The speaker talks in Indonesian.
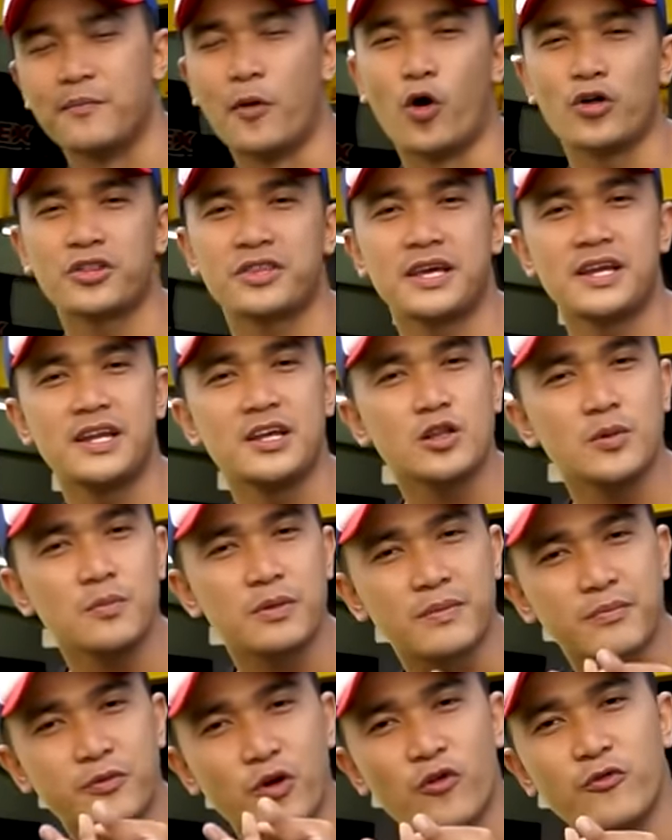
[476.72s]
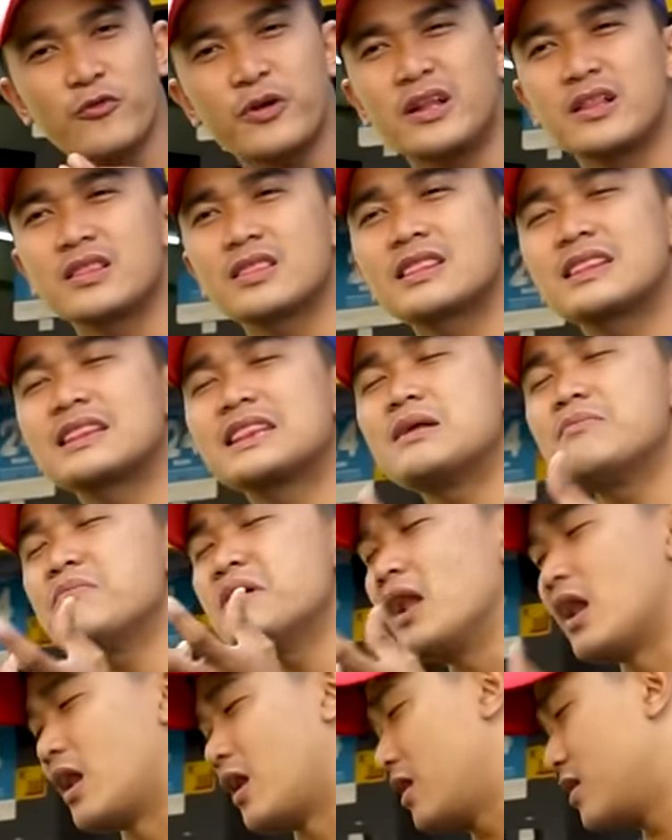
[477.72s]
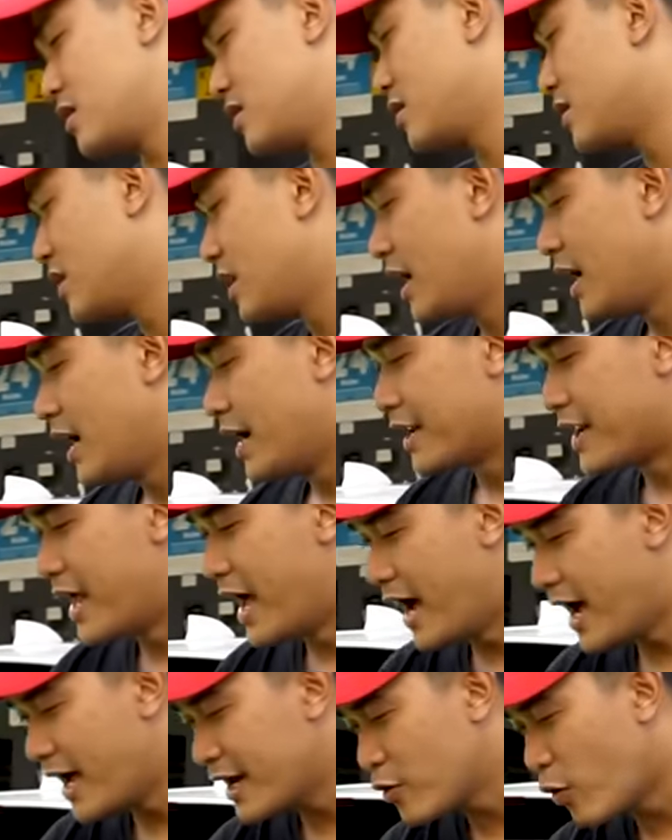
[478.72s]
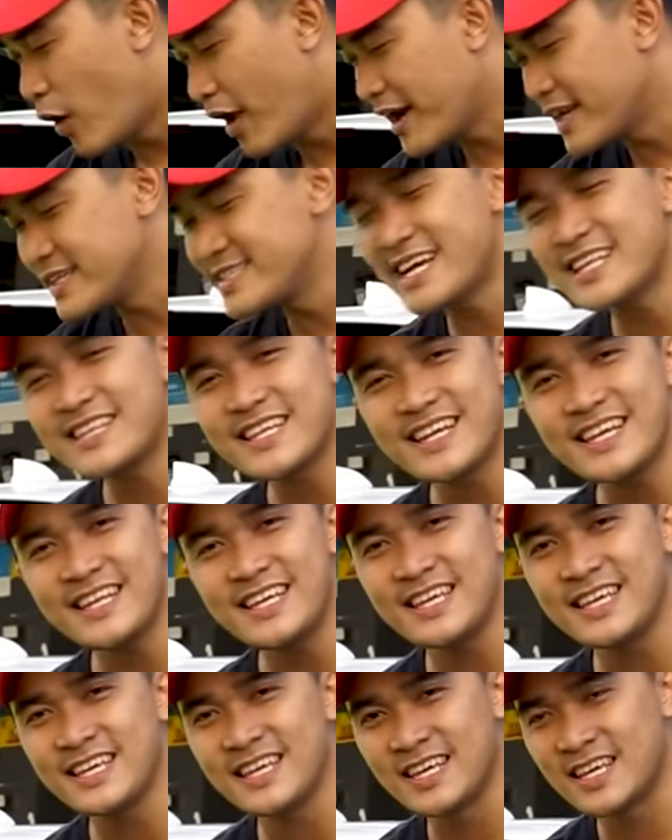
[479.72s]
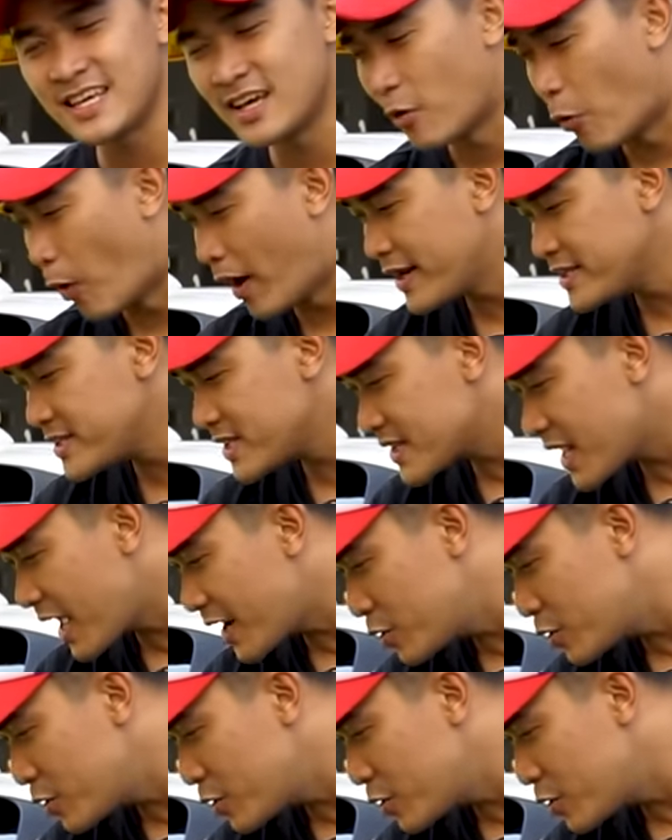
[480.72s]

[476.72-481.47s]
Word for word: bautnya dia tuh berprofil tebel. Dan warna catnya nih, warna cat